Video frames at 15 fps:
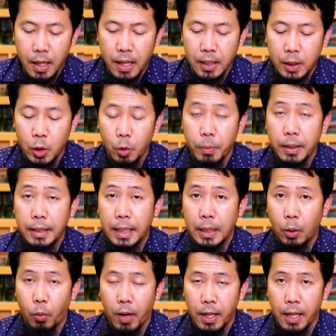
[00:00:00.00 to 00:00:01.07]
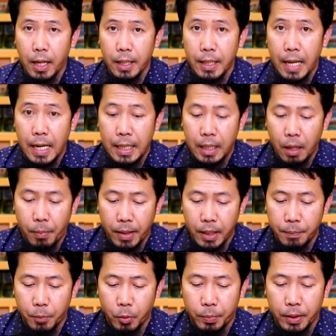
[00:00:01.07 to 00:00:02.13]
Ang sino man naniwala na ang gabay
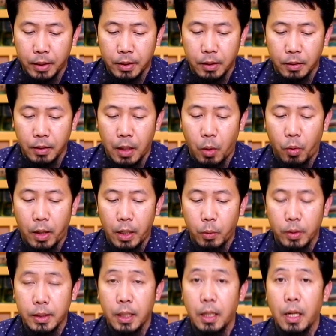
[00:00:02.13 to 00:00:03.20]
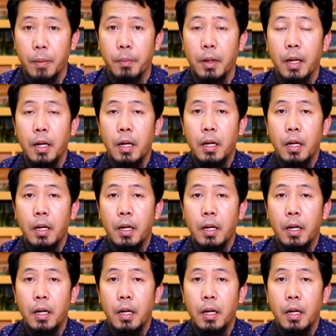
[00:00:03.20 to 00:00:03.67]
ng propeta sallallahu alaihi wasallam